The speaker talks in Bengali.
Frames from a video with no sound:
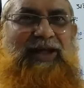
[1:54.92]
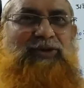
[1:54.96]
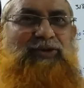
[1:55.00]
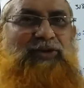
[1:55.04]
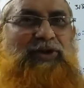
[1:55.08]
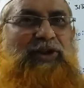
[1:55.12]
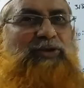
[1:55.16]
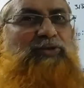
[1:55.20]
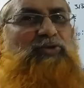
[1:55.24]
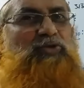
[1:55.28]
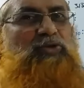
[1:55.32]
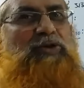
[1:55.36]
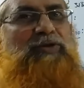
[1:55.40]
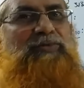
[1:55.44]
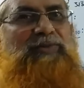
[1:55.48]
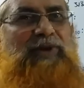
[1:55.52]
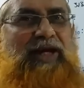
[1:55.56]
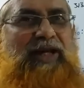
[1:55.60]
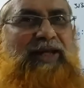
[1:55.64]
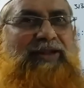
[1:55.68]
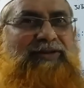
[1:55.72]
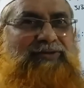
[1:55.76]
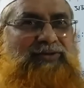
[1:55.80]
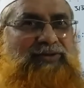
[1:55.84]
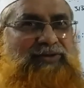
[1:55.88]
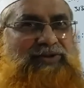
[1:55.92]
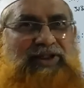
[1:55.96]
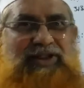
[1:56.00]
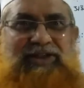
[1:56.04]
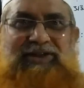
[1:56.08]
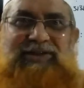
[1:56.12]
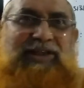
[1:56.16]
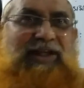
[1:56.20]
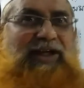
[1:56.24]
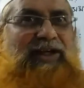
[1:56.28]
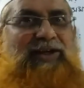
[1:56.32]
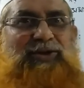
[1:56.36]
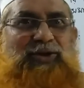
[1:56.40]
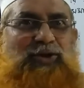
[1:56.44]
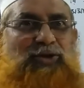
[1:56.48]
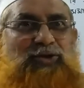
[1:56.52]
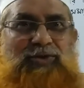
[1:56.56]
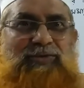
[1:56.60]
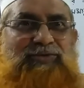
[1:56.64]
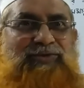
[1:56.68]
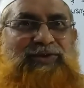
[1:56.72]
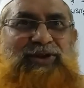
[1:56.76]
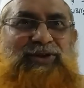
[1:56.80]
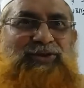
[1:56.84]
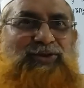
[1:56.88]
এখন এই দুই ভাই তো দেখতে
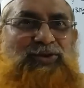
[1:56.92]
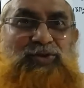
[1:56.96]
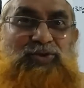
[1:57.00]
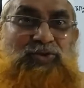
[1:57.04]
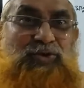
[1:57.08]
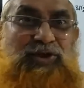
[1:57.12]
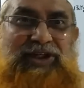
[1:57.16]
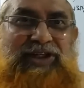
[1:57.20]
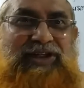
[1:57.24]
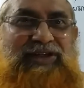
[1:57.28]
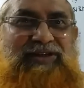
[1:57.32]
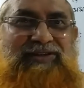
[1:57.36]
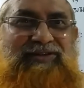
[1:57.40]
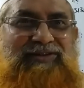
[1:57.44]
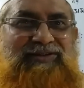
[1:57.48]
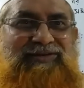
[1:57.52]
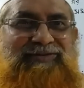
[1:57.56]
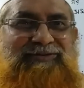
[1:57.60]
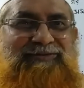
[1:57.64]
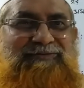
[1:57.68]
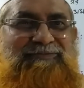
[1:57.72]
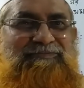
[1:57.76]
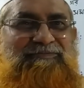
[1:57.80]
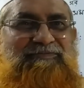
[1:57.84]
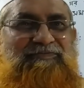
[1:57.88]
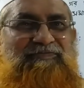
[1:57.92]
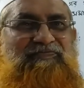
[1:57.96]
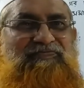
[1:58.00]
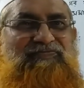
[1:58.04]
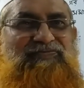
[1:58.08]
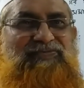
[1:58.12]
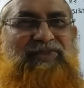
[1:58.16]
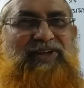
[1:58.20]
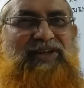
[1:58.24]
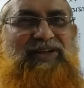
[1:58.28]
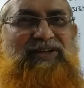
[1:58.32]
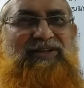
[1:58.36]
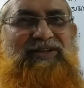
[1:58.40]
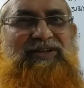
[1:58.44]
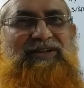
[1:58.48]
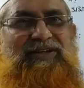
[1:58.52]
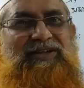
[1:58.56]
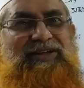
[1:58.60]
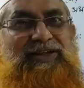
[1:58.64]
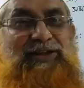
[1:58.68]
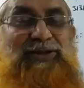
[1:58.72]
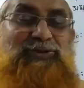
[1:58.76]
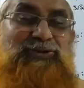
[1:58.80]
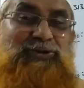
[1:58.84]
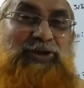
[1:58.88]
একরকম যেহেতু টুইন
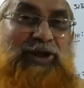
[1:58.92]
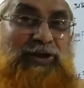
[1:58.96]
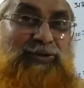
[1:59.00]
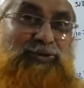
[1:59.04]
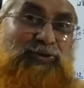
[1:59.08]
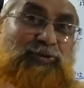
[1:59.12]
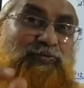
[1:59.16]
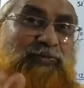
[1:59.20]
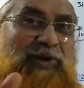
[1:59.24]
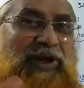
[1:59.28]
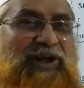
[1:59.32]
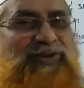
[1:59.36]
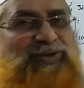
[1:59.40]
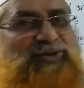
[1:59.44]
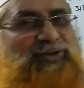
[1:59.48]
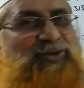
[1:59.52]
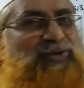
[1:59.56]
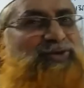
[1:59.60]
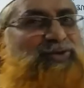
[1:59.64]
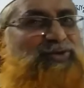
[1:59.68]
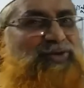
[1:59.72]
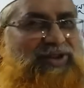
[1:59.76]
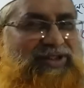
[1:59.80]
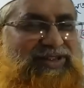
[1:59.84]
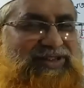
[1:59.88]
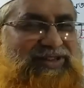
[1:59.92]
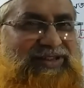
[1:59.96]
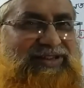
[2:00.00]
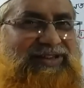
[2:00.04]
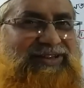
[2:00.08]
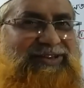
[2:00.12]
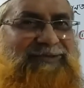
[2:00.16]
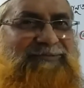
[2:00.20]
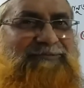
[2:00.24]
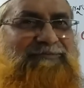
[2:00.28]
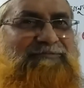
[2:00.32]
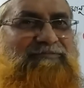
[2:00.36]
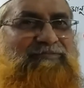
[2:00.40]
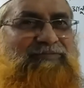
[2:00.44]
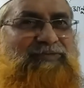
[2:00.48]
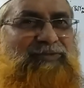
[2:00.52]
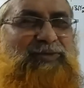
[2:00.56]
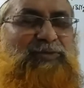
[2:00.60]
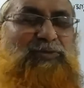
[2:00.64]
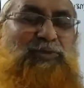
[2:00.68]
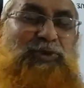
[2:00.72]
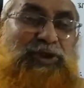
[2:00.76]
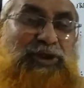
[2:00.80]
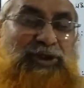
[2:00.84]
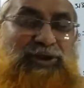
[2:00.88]
কিন্তু একটু পার্থক্য আছে
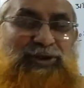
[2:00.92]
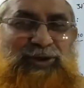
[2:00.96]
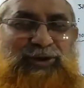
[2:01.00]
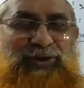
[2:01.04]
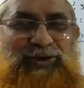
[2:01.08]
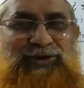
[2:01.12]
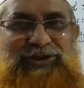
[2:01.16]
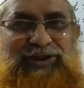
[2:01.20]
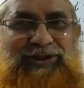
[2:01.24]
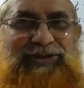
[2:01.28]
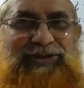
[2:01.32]
মনে করো